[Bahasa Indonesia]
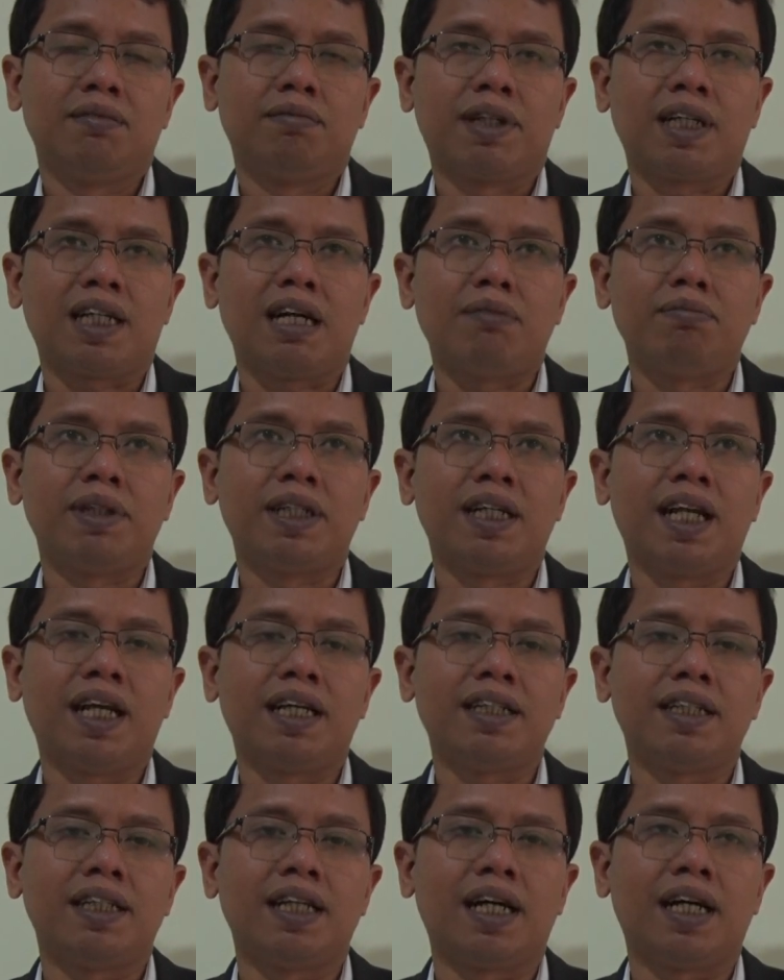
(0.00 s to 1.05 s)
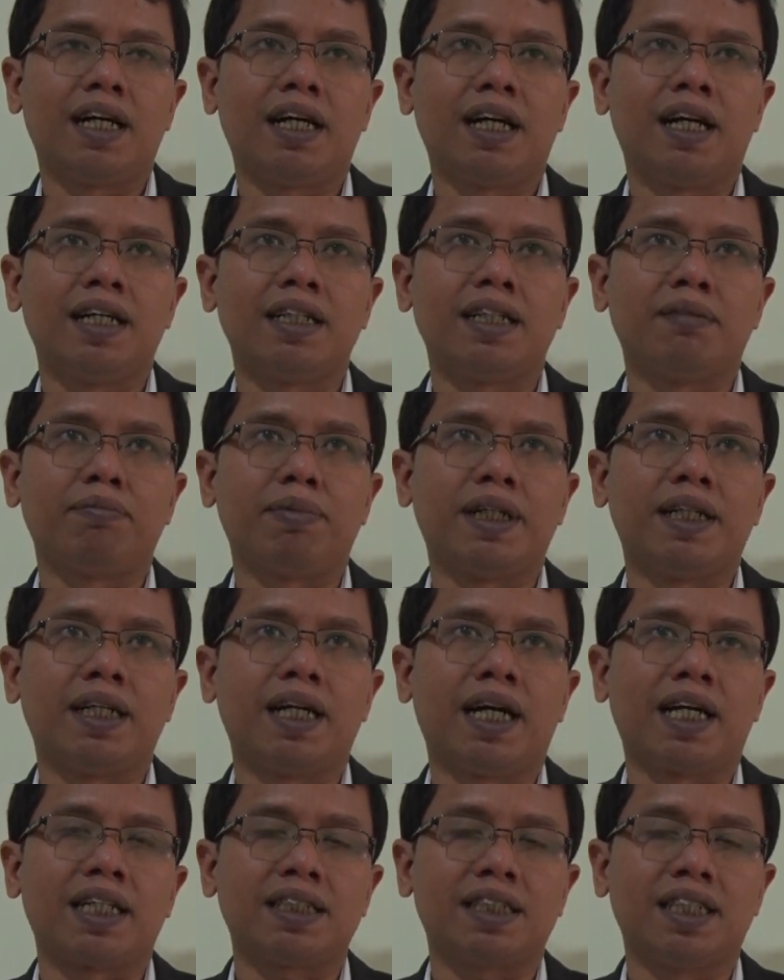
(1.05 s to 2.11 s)
mereka menilai tidak hanya
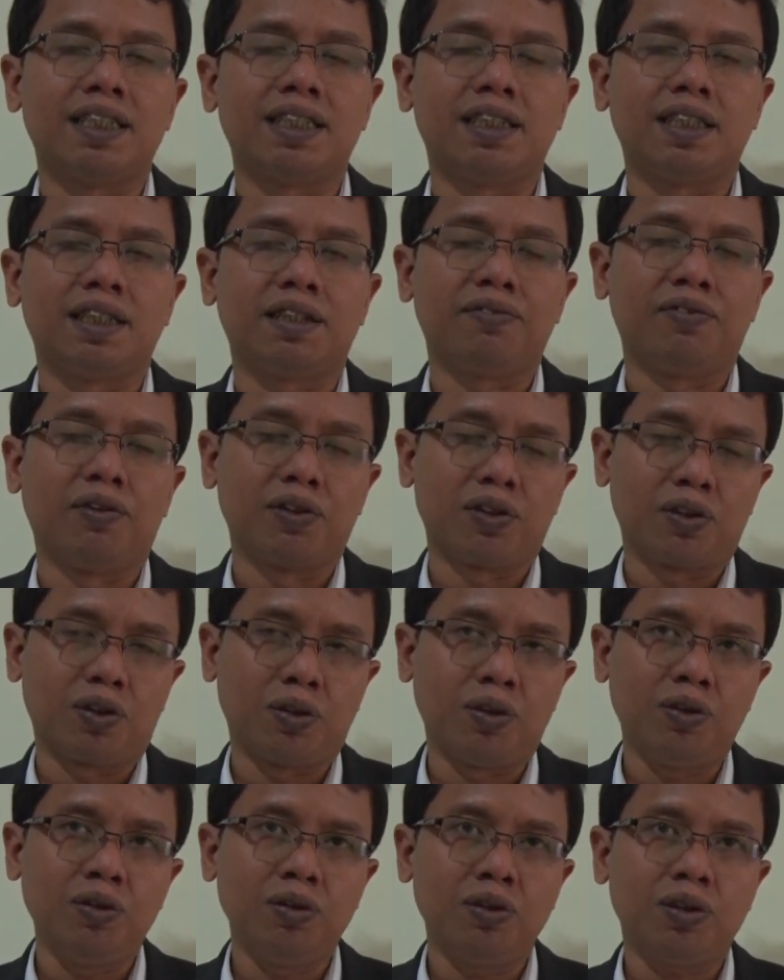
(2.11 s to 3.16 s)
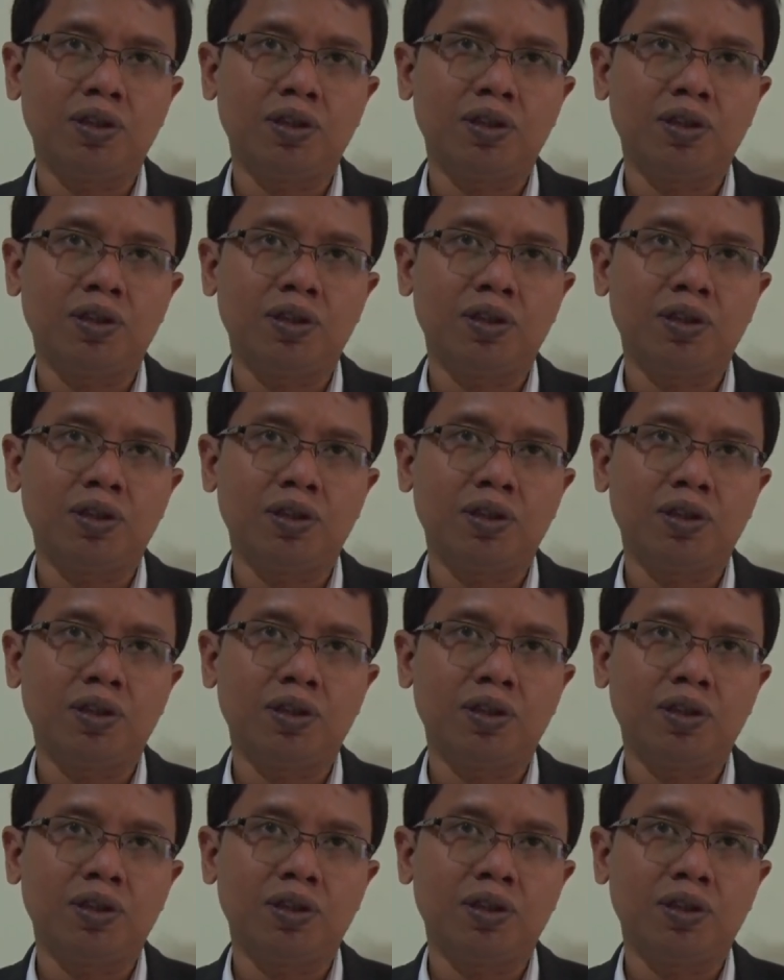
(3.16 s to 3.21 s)
pada artistik foto,